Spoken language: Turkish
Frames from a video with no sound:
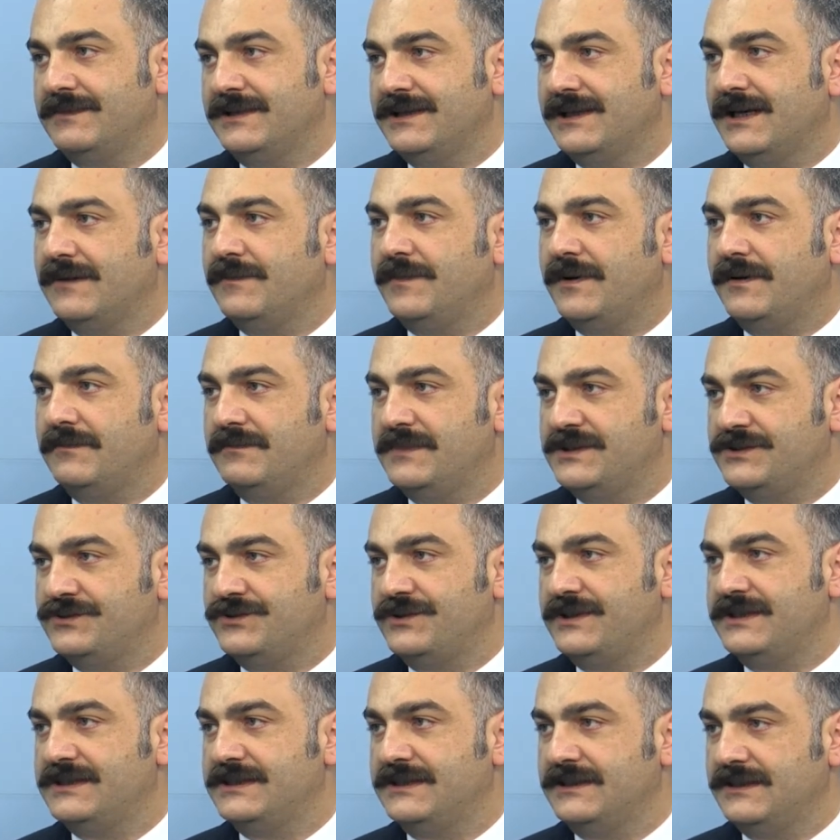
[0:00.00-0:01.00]
kapanma
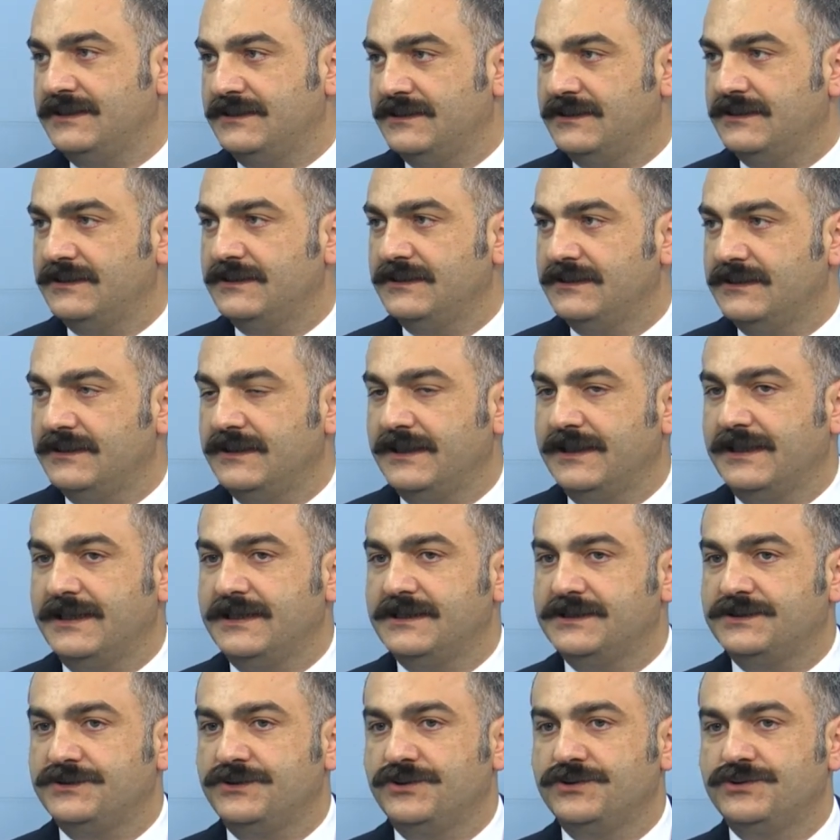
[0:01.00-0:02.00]
sürecini hı
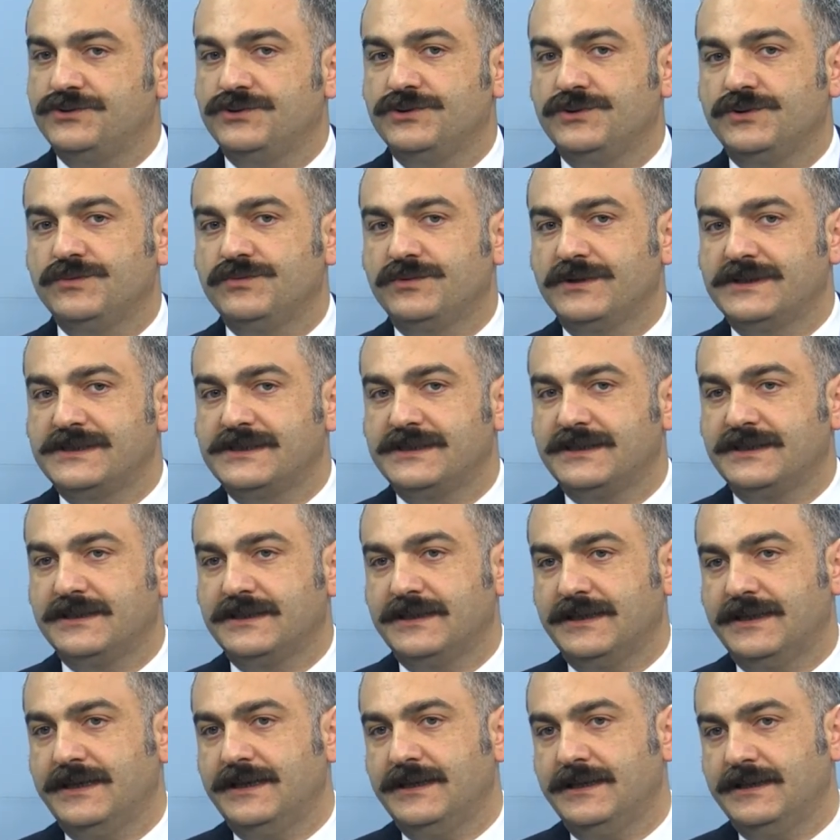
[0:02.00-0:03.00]
hı. E, Çünkü burası
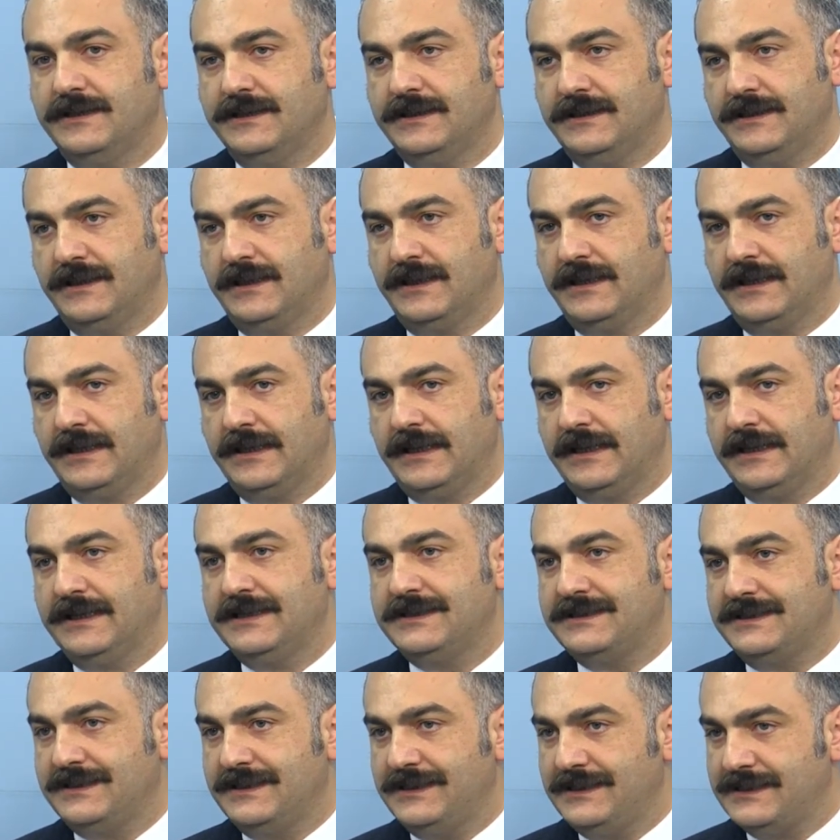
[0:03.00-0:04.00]

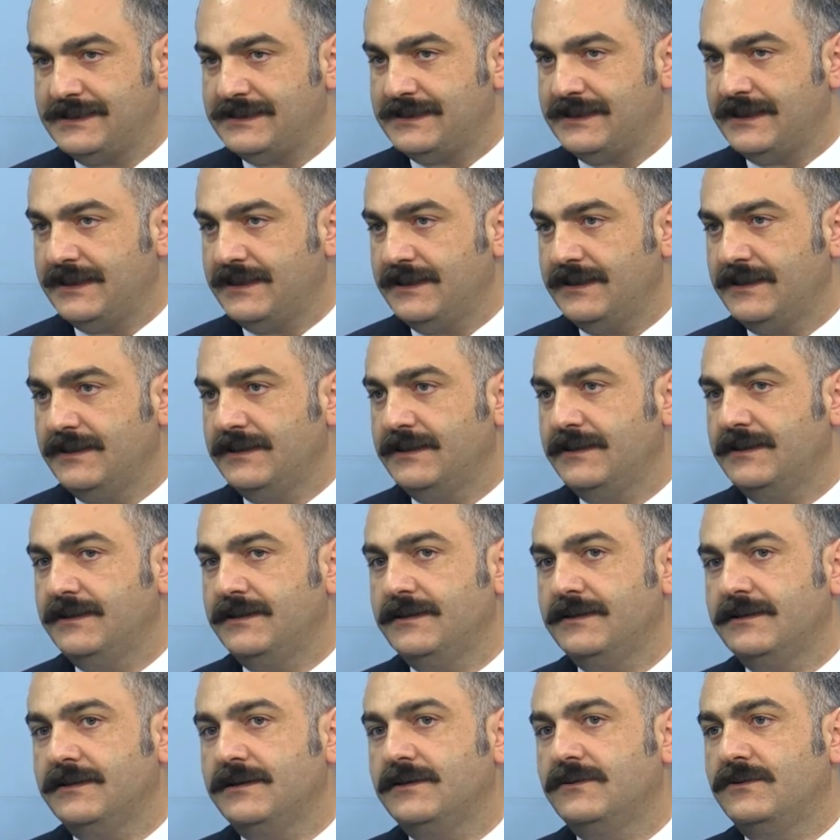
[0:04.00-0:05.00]
hiç değilse
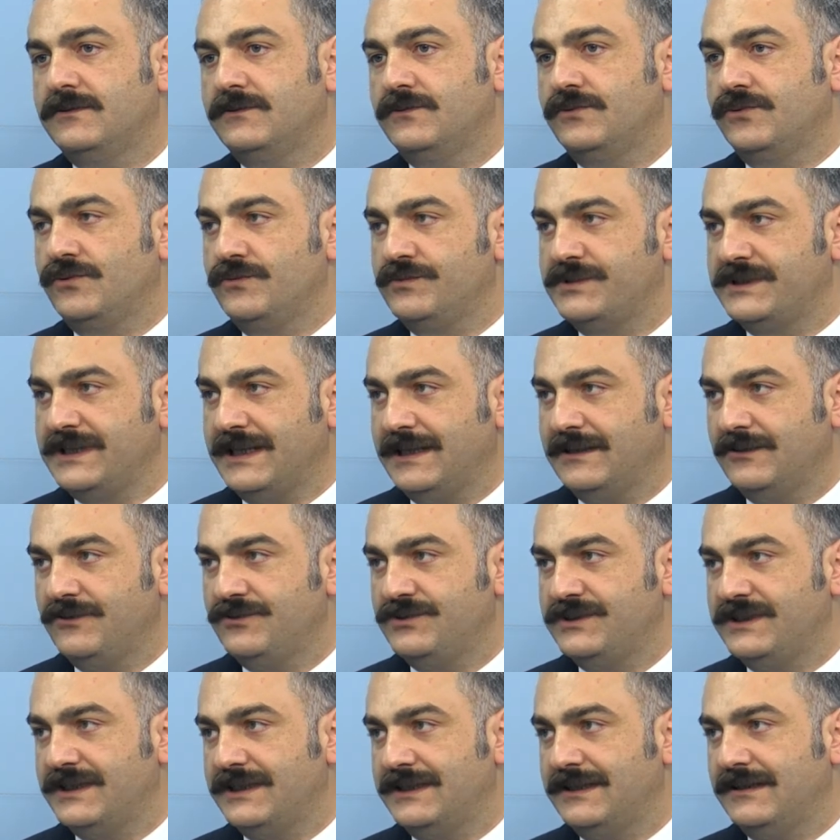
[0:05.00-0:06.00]
kurumsal
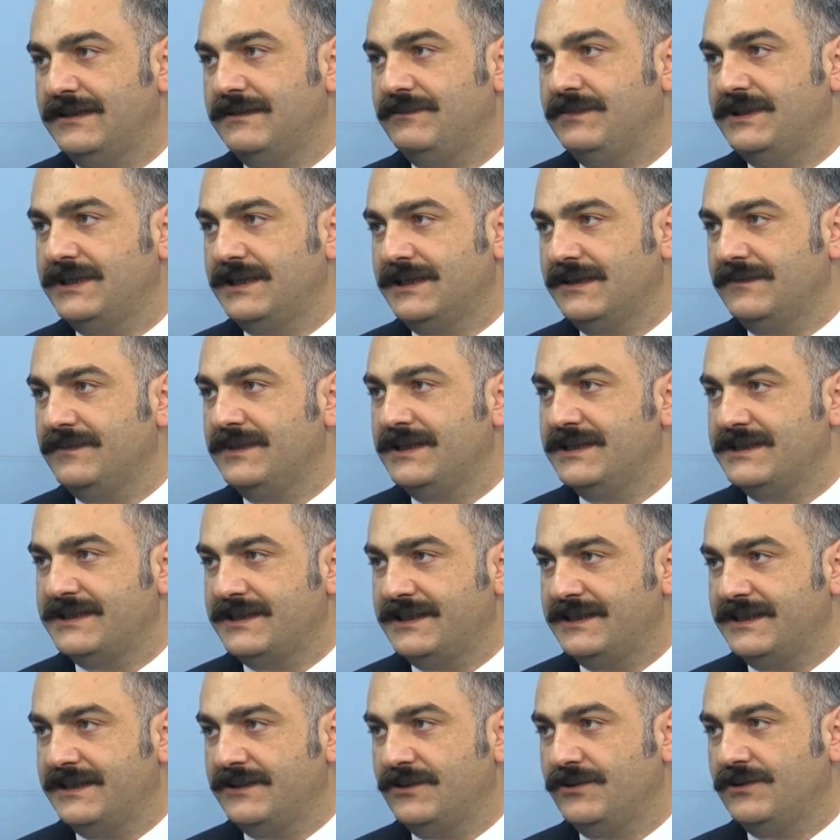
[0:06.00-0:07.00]
düzeyde bir takım
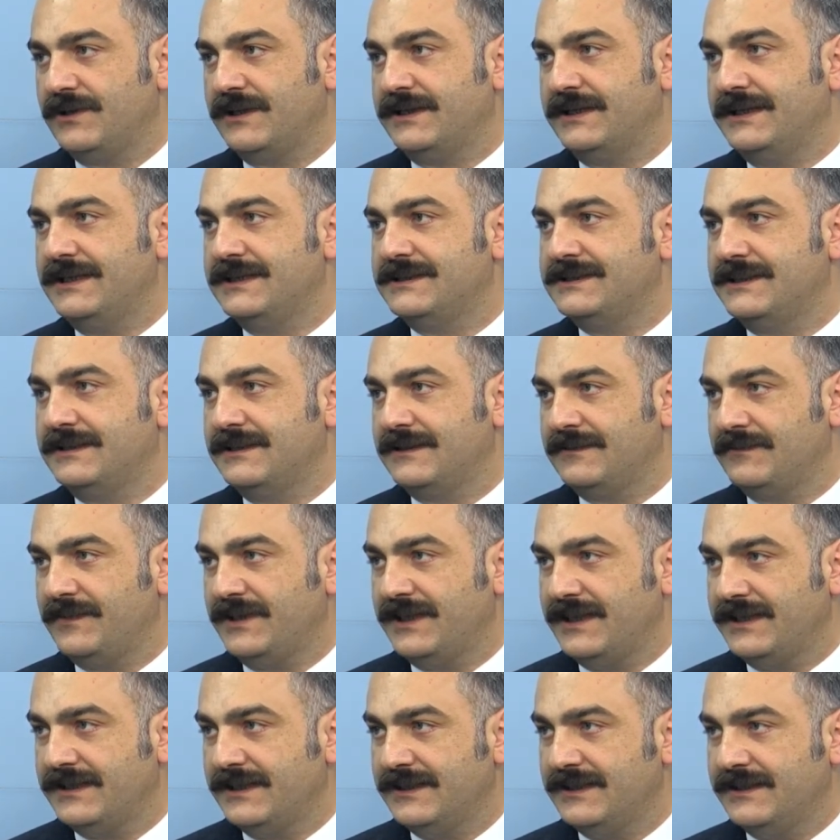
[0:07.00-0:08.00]
ilişkileri olan, ilçe
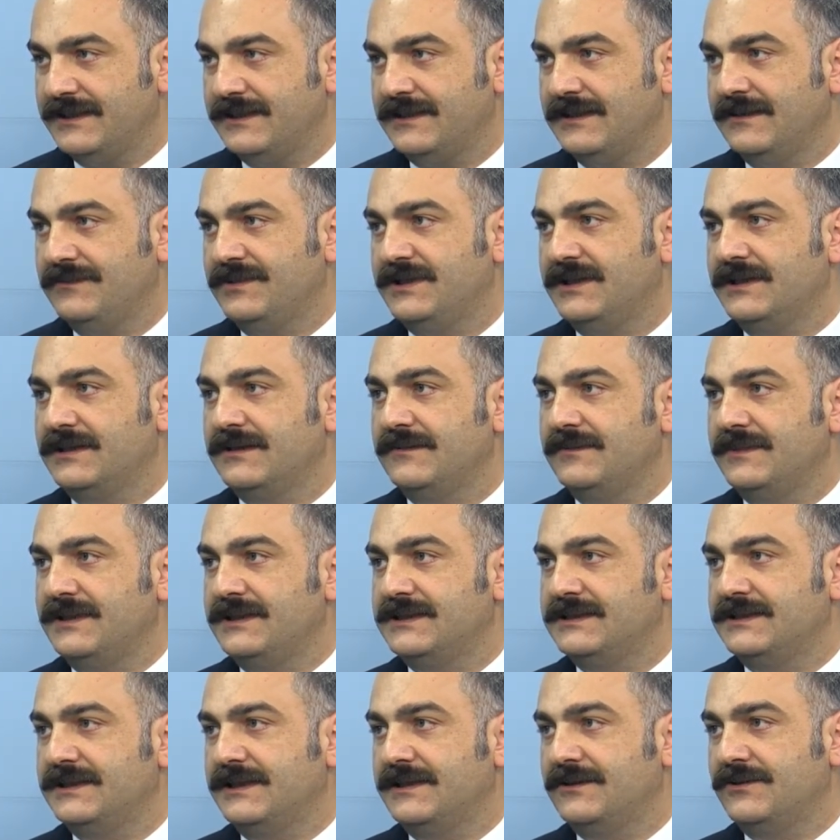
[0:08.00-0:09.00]
belediyeleriyle bir takım
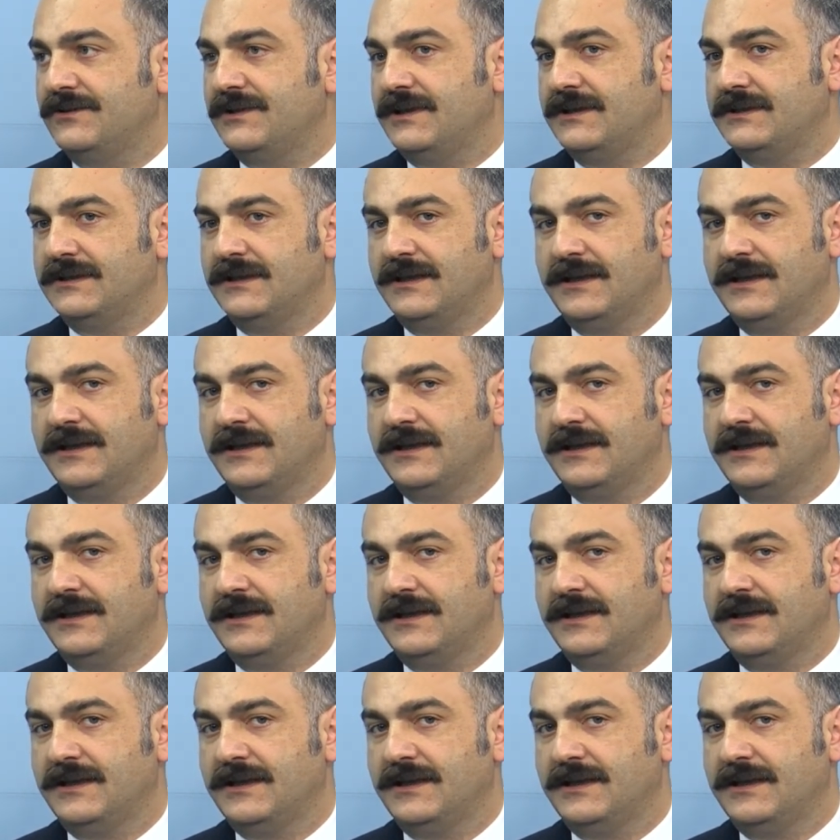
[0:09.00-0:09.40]
ilişkileri olan,